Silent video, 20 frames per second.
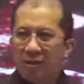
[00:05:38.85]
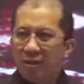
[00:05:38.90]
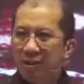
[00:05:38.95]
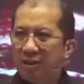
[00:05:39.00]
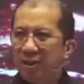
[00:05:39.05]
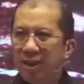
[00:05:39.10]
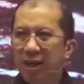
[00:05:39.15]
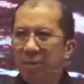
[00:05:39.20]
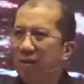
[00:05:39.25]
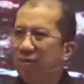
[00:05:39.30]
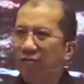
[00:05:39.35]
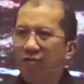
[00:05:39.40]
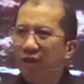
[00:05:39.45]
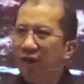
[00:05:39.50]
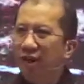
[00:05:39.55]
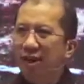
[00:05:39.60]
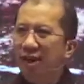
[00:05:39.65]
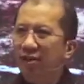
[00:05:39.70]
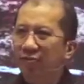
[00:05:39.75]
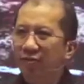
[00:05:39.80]
Dia
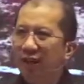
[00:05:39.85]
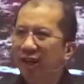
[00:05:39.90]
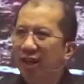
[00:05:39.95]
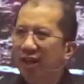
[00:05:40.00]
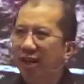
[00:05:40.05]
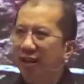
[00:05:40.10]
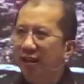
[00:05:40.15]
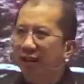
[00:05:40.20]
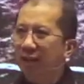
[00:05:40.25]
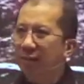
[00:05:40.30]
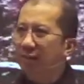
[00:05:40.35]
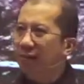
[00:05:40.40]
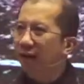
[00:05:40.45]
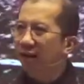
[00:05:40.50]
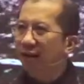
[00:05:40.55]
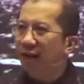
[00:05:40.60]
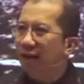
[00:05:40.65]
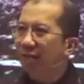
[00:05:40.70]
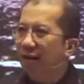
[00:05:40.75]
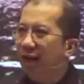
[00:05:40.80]
berteriak-teriak dan
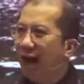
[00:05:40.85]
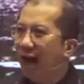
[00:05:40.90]
berkata,